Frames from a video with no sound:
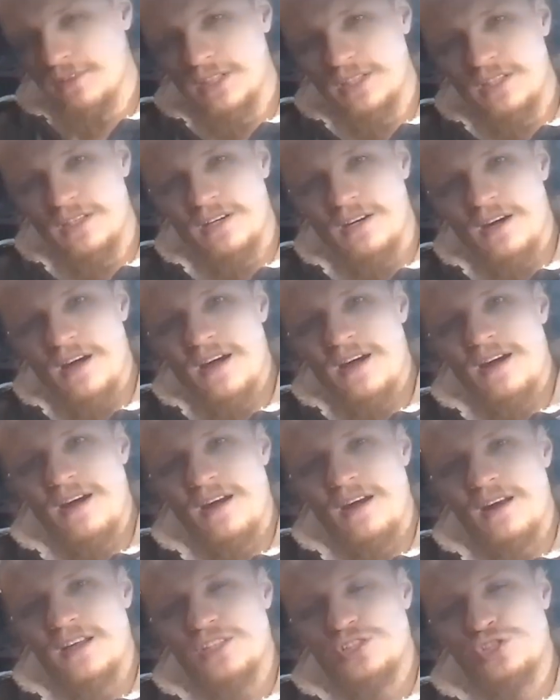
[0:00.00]
таких
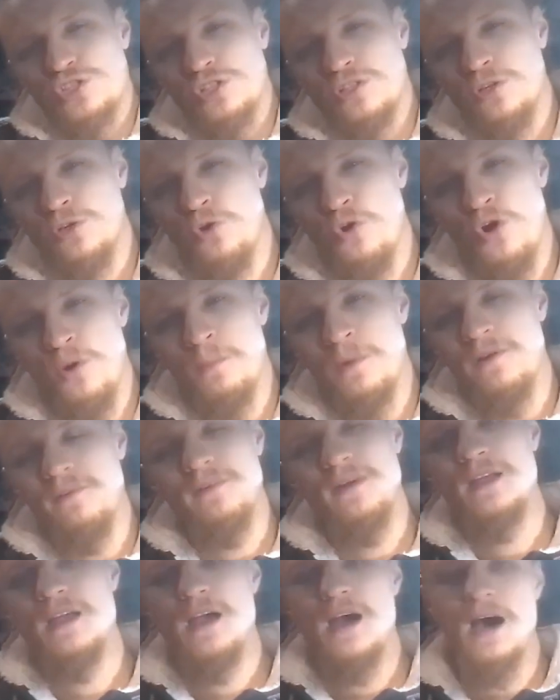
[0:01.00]
разломов.